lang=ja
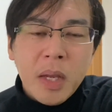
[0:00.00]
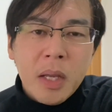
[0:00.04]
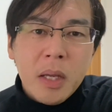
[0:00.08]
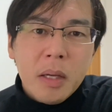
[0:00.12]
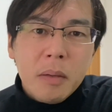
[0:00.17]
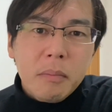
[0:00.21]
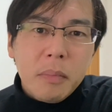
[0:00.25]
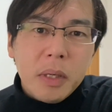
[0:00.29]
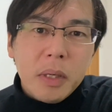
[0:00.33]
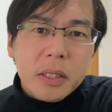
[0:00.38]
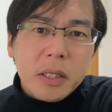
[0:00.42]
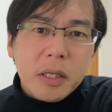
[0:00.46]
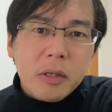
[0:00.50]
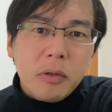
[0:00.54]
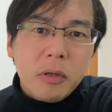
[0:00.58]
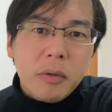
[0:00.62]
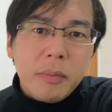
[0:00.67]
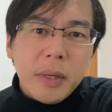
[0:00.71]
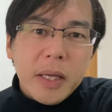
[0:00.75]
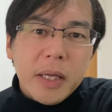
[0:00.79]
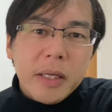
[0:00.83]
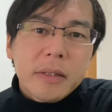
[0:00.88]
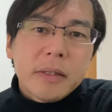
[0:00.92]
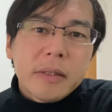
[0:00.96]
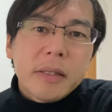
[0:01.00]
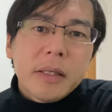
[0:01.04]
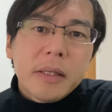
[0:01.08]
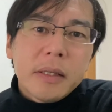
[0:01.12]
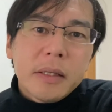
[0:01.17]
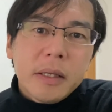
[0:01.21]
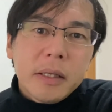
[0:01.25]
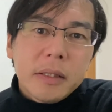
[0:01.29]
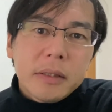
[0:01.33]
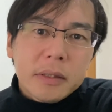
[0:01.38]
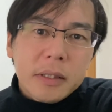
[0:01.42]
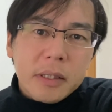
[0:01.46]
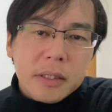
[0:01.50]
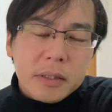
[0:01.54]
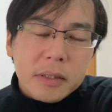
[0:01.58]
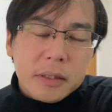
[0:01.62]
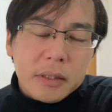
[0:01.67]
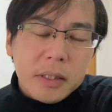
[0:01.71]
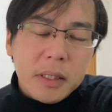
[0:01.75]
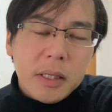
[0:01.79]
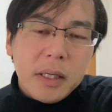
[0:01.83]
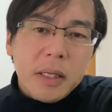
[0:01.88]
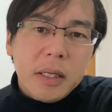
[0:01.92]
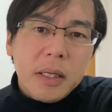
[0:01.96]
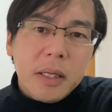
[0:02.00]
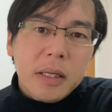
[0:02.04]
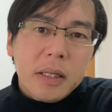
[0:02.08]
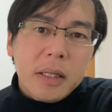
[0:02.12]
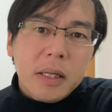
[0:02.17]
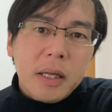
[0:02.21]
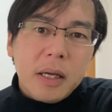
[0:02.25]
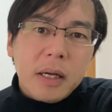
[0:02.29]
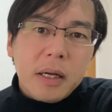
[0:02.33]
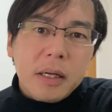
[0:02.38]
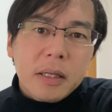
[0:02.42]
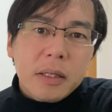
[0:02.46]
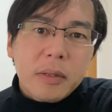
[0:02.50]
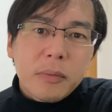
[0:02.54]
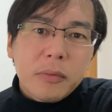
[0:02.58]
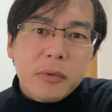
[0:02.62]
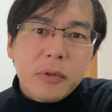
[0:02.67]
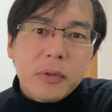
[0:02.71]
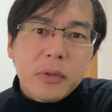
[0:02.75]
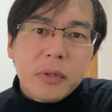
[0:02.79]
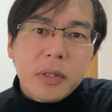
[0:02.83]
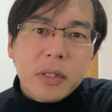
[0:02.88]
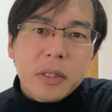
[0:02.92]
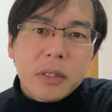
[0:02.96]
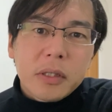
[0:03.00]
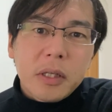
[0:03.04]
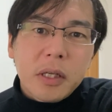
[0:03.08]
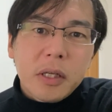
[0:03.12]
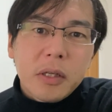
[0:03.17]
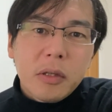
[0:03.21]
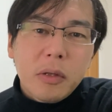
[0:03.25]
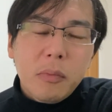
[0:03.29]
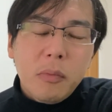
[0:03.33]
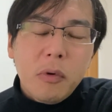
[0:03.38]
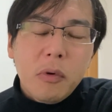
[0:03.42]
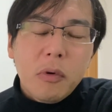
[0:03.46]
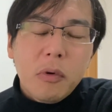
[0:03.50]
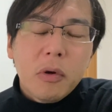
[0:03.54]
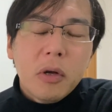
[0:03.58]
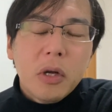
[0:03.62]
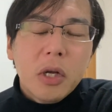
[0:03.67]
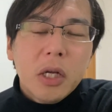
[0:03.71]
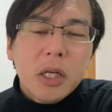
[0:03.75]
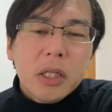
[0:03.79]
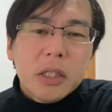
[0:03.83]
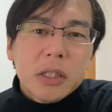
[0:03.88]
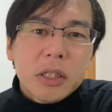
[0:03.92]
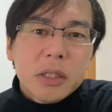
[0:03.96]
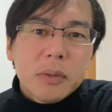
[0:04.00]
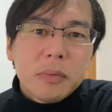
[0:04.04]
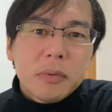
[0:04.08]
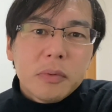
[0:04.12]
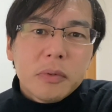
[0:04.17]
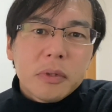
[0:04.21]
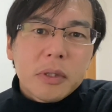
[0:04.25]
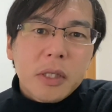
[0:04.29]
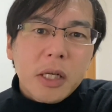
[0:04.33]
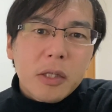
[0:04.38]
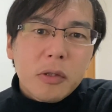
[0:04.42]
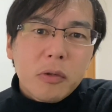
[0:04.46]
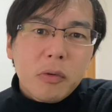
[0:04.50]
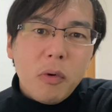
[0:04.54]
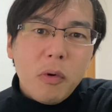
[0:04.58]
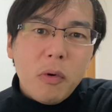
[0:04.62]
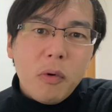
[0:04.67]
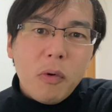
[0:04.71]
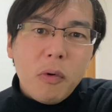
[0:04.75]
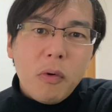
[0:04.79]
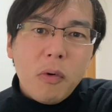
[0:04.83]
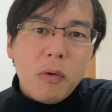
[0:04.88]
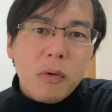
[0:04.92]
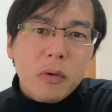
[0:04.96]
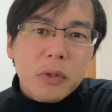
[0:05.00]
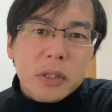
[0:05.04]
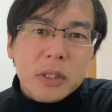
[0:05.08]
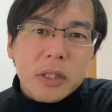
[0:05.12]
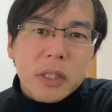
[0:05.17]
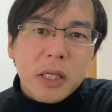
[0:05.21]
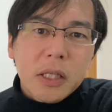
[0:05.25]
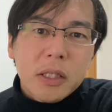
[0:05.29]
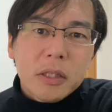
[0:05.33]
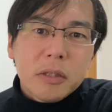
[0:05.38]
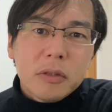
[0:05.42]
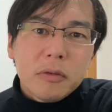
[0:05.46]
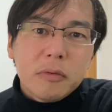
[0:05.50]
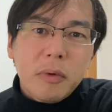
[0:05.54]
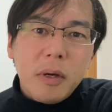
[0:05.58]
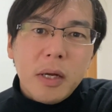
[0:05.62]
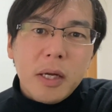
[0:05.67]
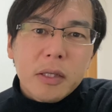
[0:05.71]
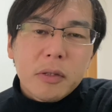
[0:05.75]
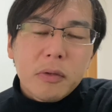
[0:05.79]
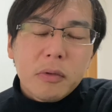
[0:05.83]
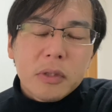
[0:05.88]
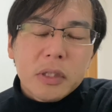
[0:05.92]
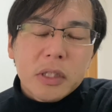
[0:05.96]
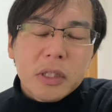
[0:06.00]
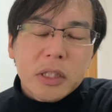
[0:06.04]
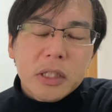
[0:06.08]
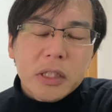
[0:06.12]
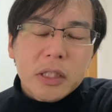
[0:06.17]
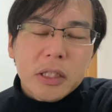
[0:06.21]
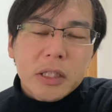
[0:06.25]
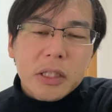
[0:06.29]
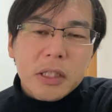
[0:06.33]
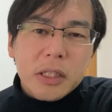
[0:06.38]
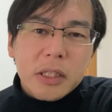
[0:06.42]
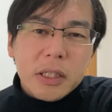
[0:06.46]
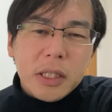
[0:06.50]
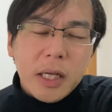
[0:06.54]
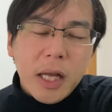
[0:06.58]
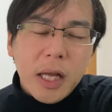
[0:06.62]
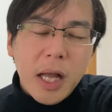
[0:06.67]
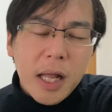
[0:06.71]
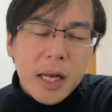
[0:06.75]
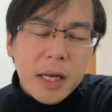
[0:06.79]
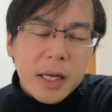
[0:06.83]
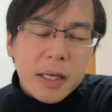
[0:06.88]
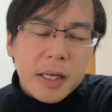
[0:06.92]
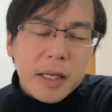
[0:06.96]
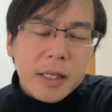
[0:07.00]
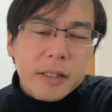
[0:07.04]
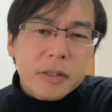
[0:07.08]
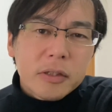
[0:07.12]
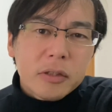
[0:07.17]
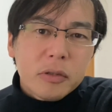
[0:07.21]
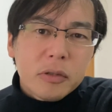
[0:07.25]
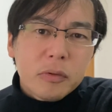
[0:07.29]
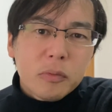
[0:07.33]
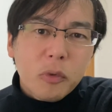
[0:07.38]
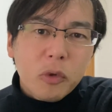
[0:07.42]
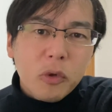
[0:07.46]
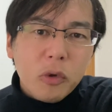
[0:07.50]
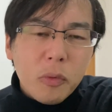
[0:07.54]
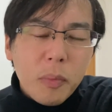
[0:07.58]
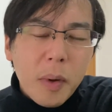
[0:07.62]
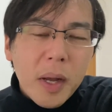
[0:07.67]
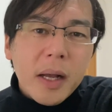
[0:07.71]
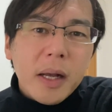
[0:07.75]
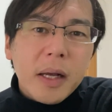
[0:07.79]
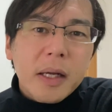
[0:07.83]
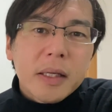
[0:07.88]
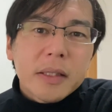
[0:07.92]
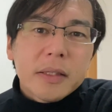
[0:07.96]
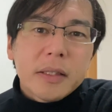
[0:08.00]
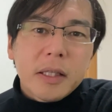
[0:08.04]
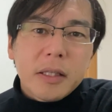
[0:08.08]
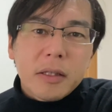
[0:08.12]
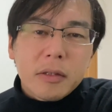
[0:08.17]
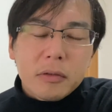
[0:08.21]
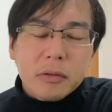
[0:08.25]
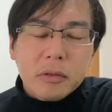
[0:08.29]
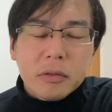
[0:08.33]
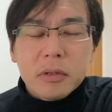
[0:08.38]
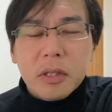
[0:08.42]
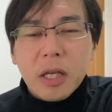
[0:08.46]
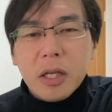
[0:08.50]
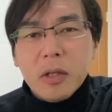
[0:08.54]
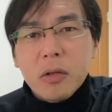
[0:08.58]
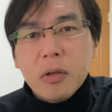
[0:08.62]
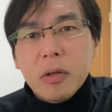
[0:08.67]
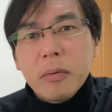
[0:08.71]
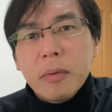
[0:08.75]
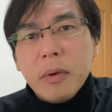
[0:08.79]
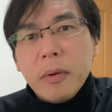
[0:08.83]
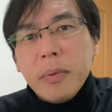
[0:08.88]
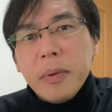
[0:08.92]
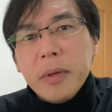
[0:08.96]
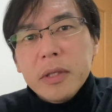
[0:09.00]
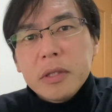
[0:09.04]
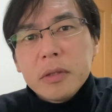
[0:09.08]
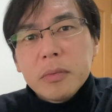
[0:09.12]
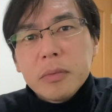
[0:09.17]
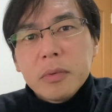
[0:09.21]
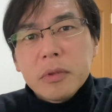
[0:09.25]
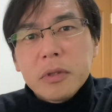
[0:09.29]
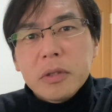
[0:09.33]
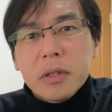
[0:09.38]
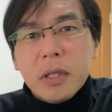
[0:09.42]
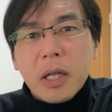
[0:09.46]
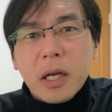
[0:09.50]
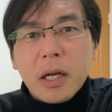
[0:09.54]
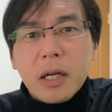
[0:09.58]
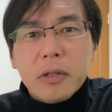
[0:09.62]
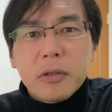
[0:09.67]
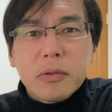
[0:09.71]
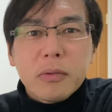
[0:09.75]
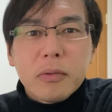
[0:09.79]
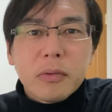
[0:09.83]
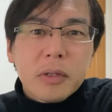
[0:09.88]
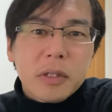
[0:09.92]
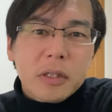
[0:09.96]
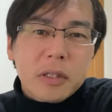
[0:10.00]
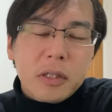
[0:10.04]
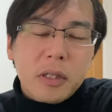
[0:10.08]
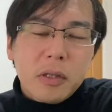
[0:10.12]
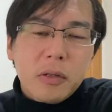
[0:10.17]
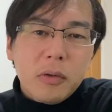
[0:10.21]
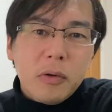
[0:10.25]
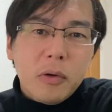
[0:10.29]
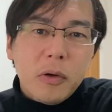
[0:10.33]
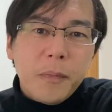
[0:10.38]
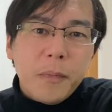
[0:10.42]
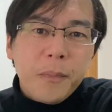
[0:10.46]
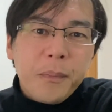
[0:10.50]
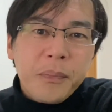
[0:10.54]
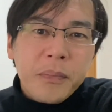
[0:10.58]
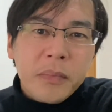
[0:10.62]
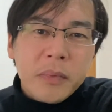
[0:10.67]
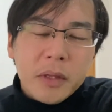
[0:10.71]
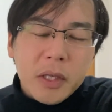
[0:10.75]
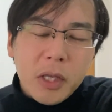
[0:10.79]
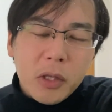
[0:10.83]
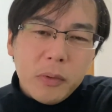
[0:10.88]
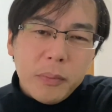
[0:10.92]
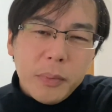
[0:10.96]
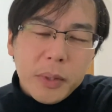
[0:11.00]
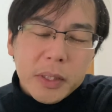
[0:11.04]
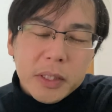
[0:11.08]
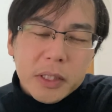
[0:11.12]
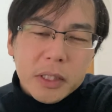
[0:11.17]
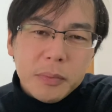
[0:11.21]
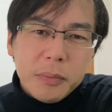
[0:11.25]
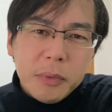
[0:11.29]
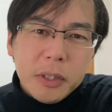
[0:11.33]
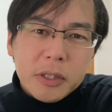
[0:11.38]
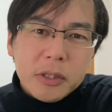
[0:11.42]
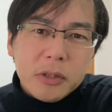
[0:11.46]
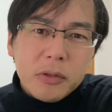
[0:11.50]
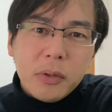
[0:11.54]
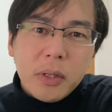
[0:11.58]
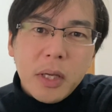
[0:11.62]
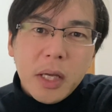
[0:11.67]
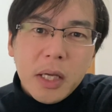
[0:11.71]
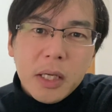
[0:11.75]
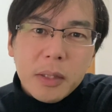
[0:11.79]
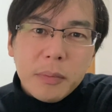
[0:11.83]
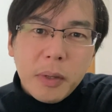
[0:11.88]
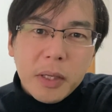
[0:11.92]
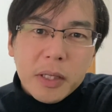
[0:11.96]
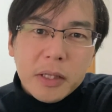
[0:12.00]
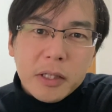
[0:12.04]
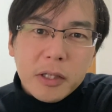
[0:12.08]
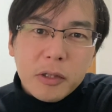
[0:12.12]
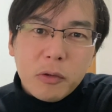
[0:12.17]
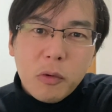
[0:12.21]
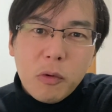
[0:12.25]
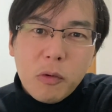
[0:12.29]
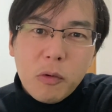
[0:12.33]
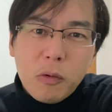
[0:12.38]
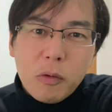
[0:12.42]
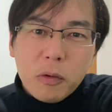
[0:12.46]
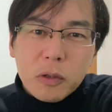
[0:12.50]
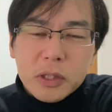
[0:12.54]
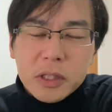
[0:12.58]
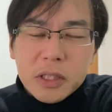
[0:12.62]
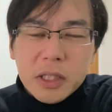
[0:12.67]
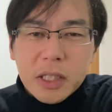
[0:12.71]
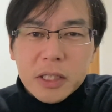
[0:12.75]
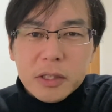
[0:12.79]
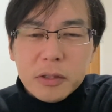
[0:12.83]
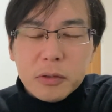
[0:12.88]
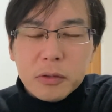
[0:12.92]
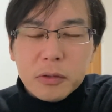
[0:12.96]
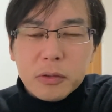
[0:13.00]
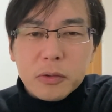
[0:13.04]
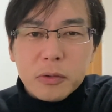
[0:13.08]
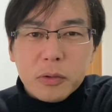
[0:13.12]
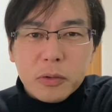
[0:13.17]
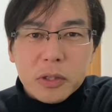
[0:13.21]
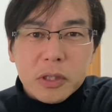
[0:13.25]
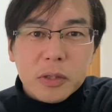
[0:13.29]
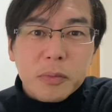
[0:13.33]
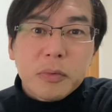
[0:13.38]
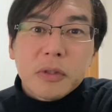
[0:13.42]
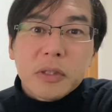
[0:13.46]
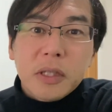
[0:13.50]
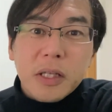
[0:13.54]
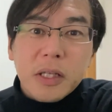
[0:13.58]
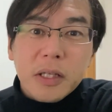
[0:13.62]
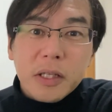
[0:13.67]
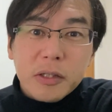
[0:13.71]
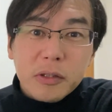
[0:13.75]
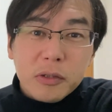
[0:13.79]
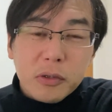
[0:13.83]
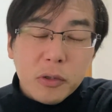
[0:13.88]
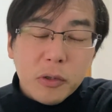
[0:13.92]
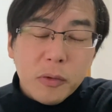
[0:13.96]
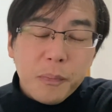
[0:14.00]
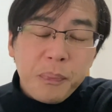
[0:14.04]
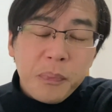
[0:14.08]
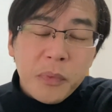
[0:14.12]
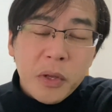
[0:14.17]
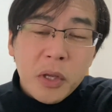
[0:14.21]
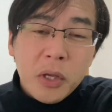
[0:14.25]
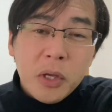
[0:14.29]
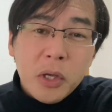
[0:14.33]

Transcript: まあ、例えば SNS ですね、えー、なんかでもそうですけれども、自分が投稿しているワードに関連するものばっかり出てくる。例えば Facebook なんかそうですけど、例えば鬼滅の刃って投稿したりすると自分がですよ。